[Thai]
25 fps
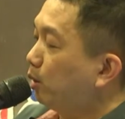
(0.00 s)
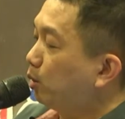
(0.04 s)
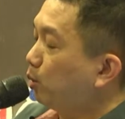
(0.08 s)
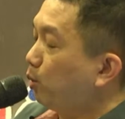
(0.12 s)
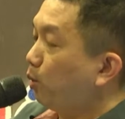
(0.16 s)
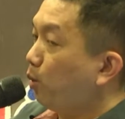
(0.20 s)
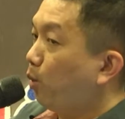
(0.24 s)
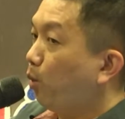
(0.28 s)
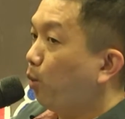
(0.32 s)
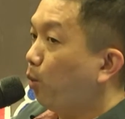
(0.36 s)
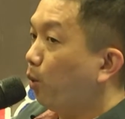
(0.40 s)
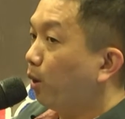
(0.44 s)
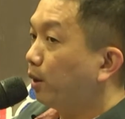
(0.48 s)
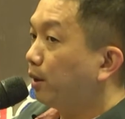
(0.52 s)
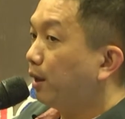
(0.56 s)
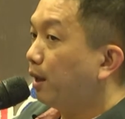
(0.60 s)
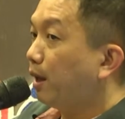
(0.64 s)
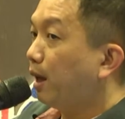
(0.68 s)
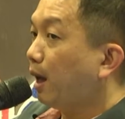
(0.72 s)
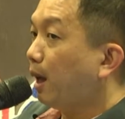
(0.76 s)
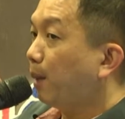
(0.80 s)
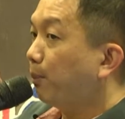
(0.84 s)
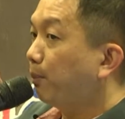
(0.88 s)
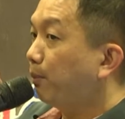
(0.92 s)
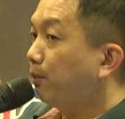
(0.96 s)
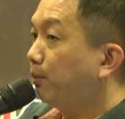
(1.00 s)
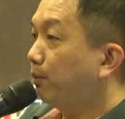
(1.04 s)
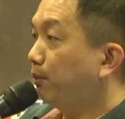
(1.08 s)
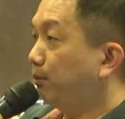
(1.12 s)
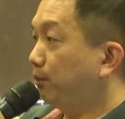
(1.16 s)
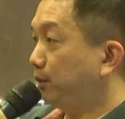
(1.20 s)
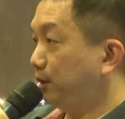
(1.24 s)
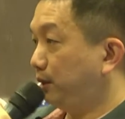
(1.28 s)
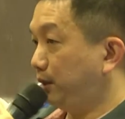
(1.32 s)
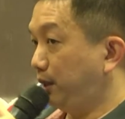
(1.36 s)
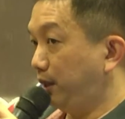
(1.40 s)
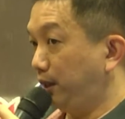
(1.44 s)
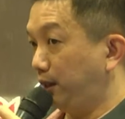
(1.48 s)
ตรงหัวเนี่ยครับ
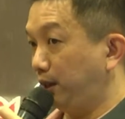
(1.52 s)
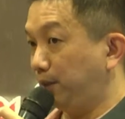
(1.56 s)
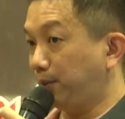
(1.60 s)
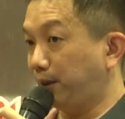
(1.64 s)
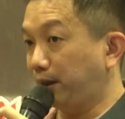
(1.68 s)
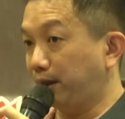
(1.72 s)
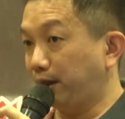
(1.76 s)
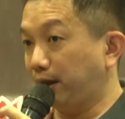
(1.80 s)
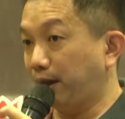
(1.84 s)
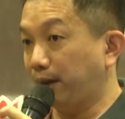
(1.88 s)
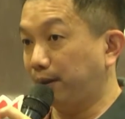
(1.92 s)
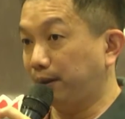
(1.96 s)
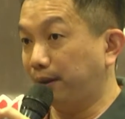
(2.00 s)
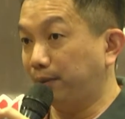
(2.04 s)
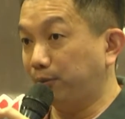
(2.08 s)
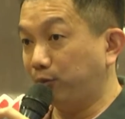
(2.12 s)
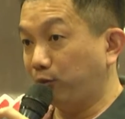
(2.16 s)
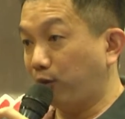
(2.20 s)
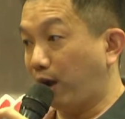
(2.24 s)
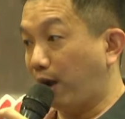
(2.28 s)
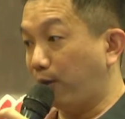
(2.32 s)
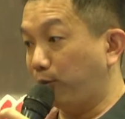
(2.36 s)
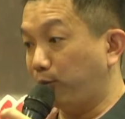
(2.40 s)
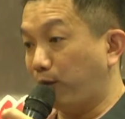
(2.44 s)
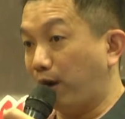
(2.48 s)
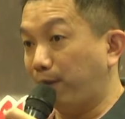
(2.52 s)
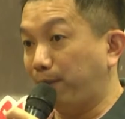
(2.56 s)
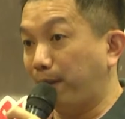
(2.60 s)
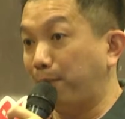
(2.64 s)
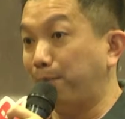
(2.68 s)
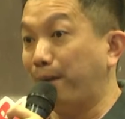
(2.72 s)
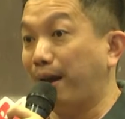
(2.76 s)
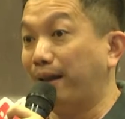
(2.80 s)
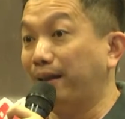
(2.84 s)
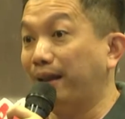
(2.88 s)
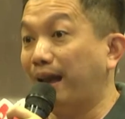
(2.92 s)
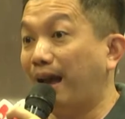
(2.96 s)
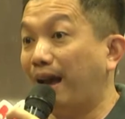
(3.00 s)
ชี้ไปอย่างเงี้ยวางวาง
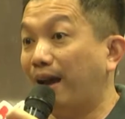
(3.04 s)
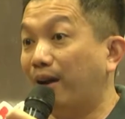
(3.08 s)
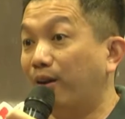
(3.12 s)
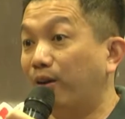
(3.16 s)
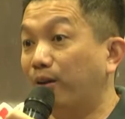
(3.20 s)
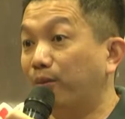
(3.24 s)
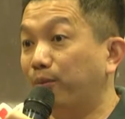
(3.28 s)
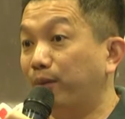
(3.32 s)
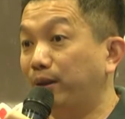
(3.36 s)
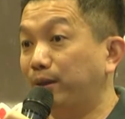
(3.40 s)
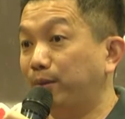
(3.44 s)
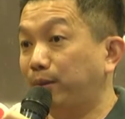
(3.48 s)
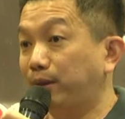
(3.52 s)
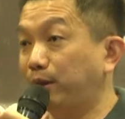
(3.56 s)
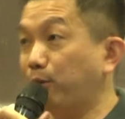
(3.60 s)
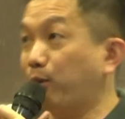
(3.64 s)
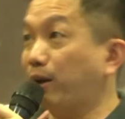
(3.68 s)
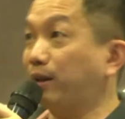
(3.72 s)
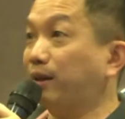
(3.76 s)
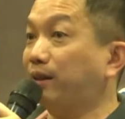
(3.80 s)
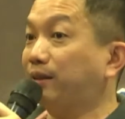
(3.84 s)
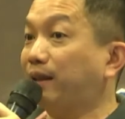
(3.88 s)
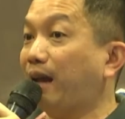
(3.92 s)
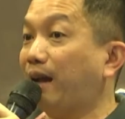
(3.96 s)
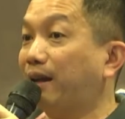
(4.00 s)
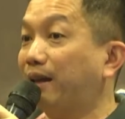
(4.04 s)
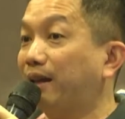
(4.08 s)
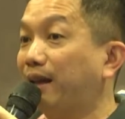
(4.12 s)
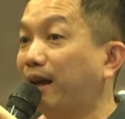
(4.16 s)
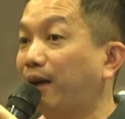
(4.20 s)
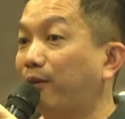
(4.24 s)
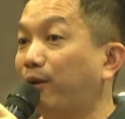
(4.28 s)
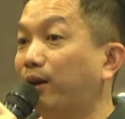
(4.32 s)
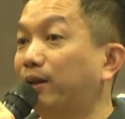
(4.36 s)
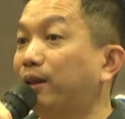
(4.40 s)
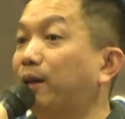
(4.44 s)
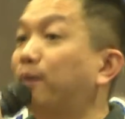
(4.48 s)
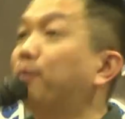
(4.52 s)
แบนๆนะไม่ไม่ใช่วางตั้งๆเงี้ย
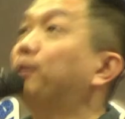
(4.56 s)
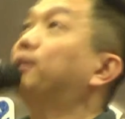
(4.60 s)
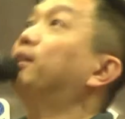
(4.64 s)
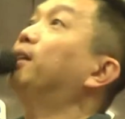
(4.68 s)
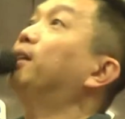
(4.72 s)
วางตั้งชี้